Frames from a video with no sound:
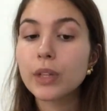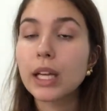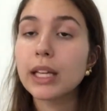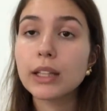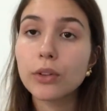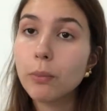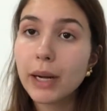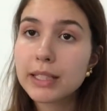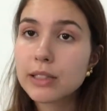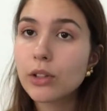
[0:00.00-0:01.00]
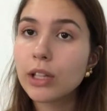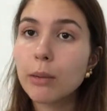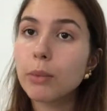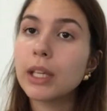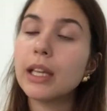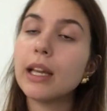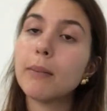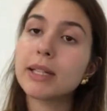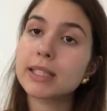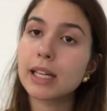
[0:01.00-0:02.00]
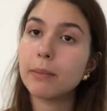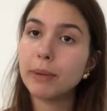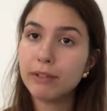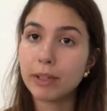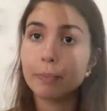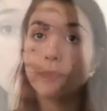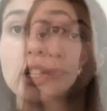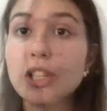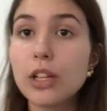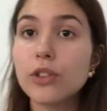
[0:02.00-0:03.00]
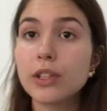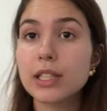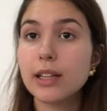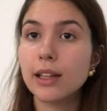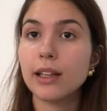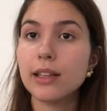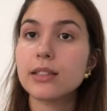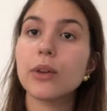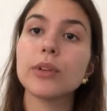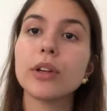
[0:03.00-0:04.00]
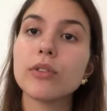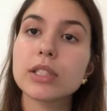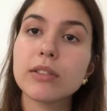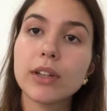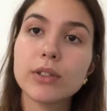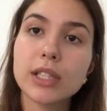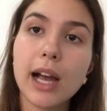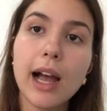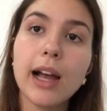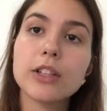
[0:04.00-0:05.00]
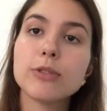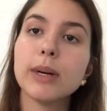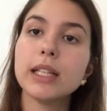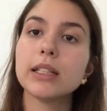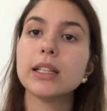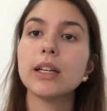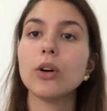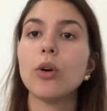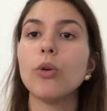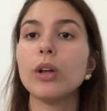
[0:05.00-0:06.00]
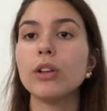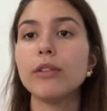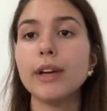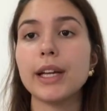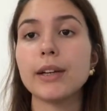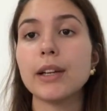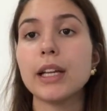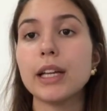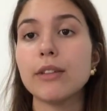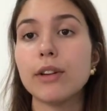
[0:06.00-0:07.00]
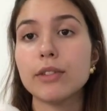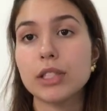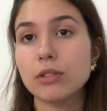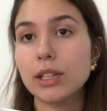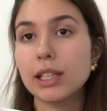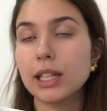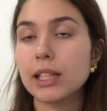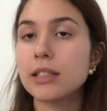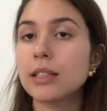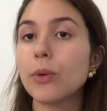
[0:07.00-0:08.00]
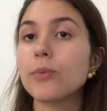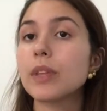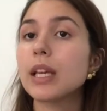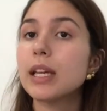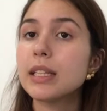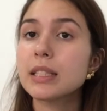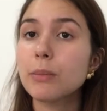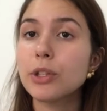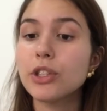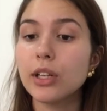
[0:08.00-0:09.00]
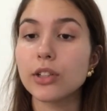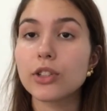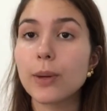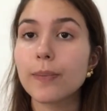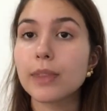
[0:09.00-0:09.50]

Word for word: Então não passe do tempo que a máscara prevê. Hoje é dia de fazer a hidratação, então você vai usar a de banana com aloe vera e vai fazer sua hidratação. E assim por diante.